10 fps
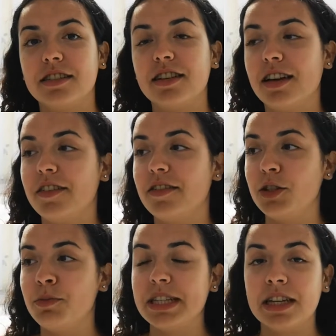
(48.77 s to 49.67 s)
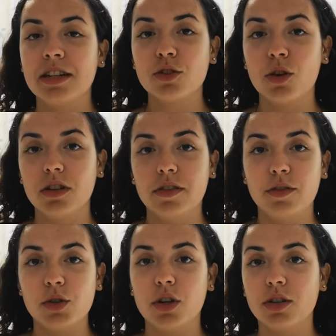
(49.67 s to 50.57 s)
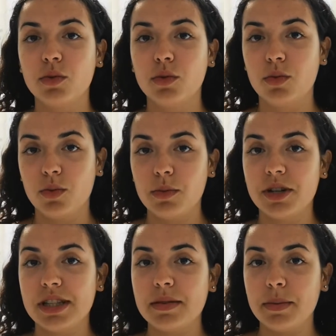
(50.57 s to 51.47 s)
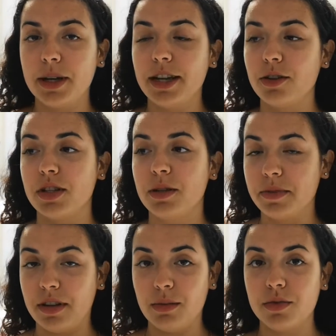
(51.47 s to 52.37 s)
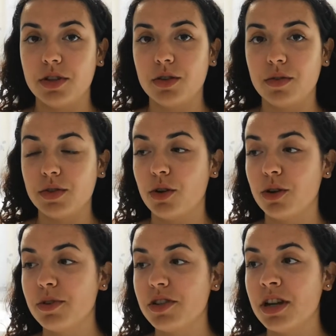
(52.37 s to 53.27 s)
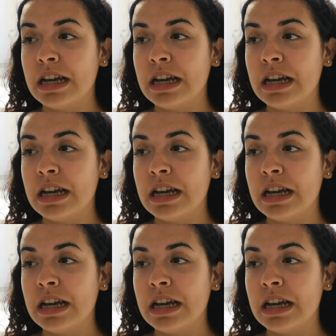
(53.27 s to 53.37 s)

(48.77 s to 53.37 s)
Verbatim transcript: Uh, felizmente aqui na escola funciona tudo bastante bem, nós adaptámos às novas normas,